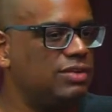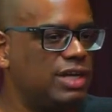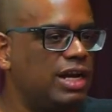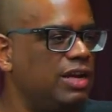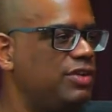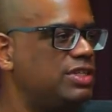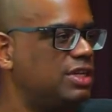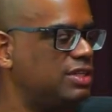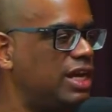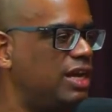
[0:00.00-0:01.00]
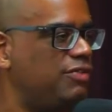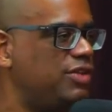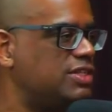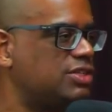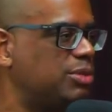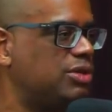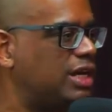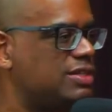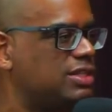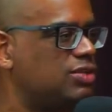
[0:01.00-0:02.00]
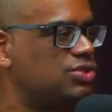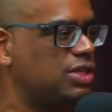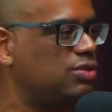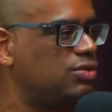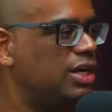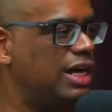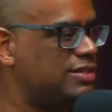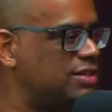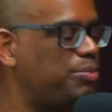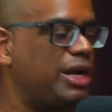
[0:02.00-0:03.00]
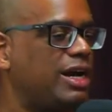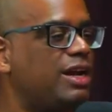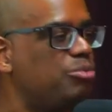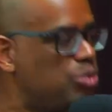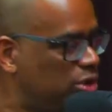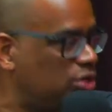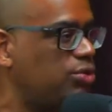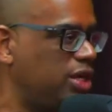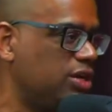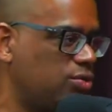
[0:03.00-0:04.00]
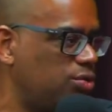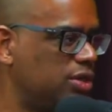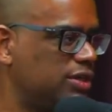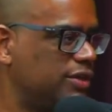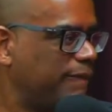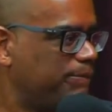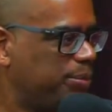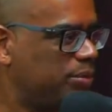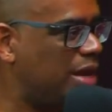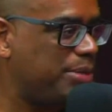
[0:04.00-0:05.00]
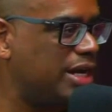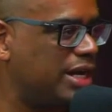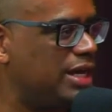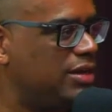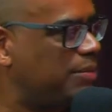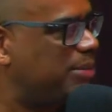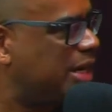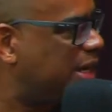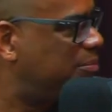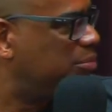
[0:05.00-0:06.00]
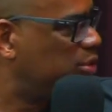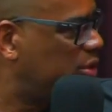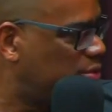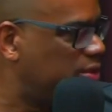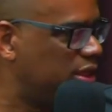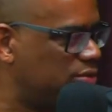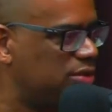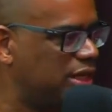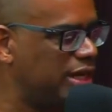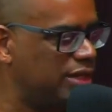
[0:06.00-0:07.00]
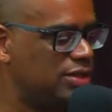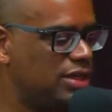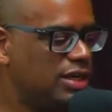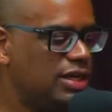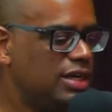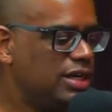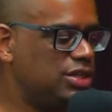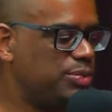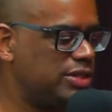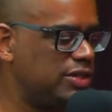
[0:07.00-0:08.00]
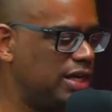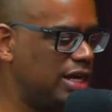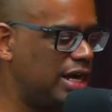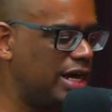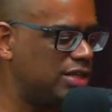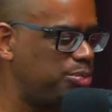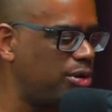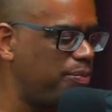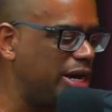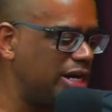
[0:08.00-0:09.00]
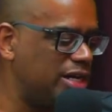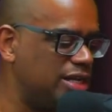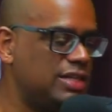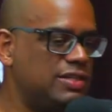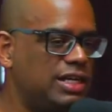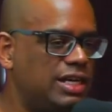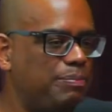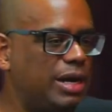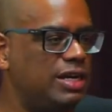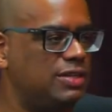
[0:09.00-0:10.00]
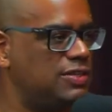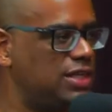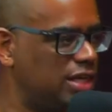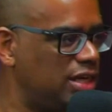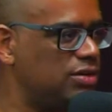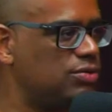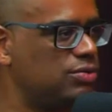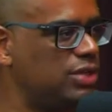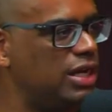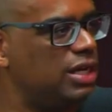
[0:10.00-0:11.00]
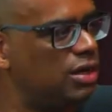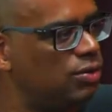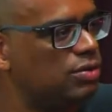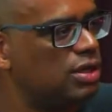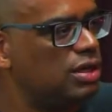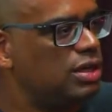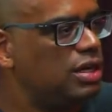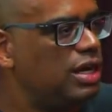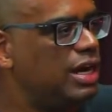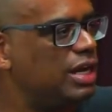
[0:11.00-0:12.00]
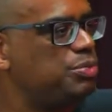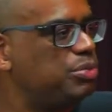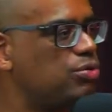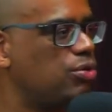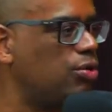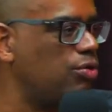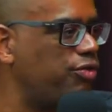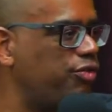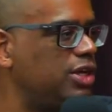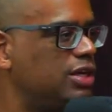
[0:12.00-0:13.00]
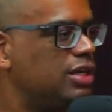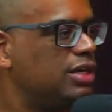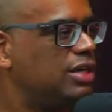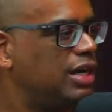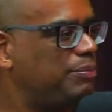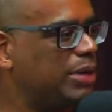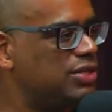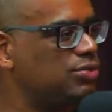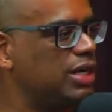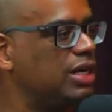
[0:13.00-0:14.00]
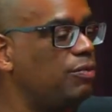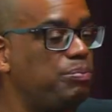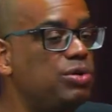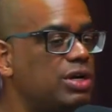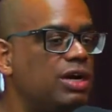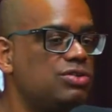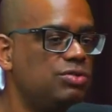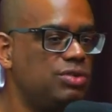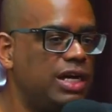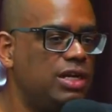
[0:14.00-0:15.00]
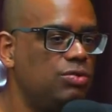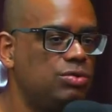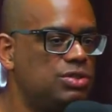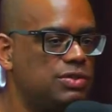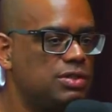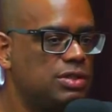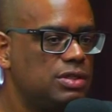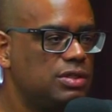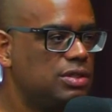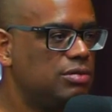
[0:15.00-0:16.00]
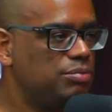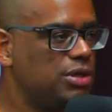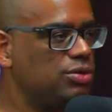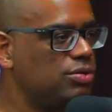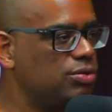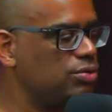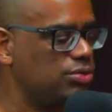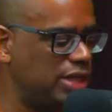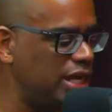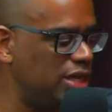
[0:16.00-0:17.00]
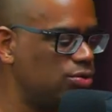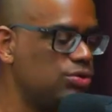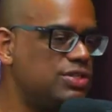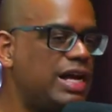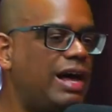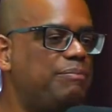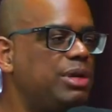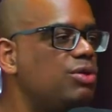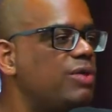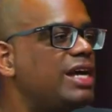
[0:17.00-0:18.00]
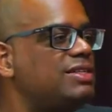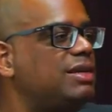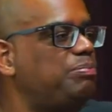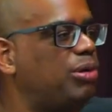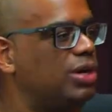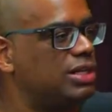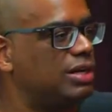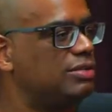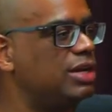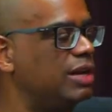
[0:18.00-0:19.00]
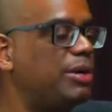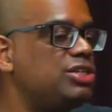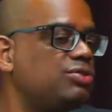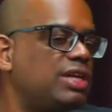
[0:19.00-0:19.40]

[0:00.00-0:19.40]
Que era revista, tem revistas, mano, que elas não são, elas são para cara muito rico. Não é para cara rico, é para cara muito rico, sim, tá ligado? Sim. E tipo assim, as propagandas em que aparecia um negão, era tipo golfe, aparecia um negão por causa do Tiger Woods. Tiger Woods. Porque o, o, Tiger Woods abriu essa porta. ele pode não né?